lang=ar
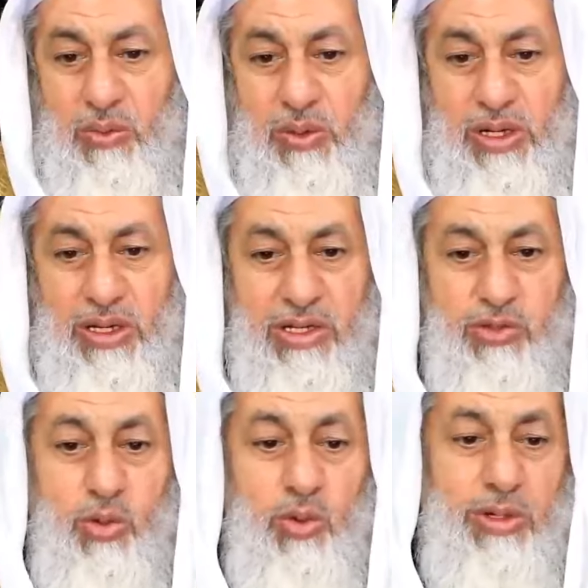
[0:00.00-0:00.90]

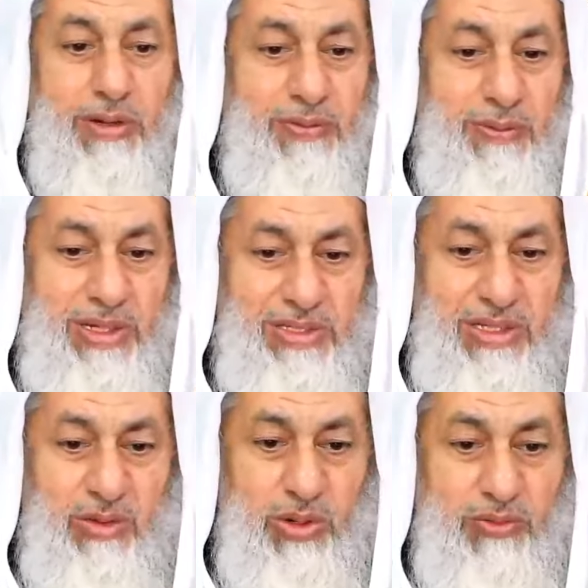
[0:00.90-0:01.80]
ويصرخون في
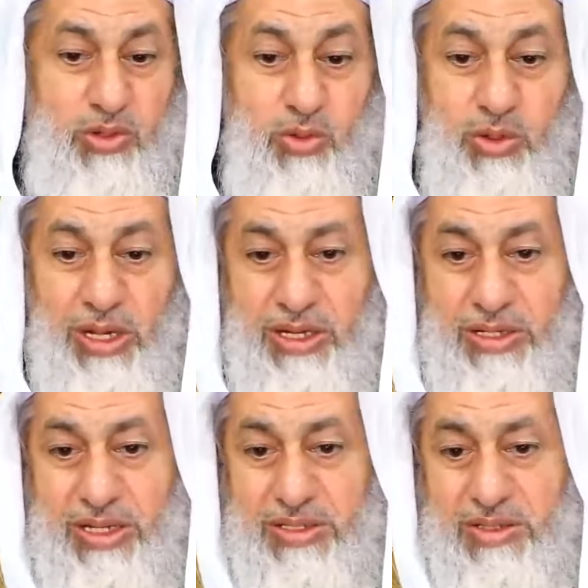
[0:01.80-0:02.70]
المسجد ويفسدون على
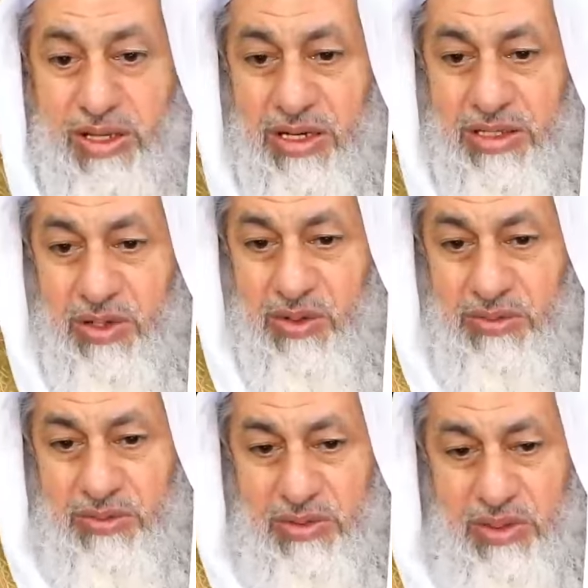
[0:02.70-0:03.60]
الناس
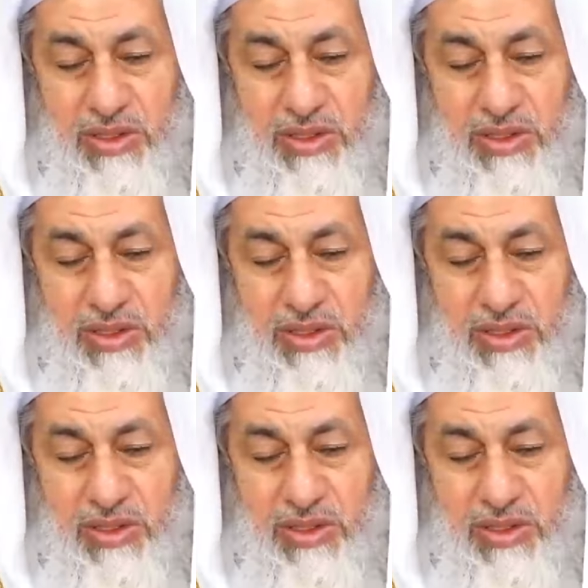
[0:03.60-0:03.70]
صلاتهم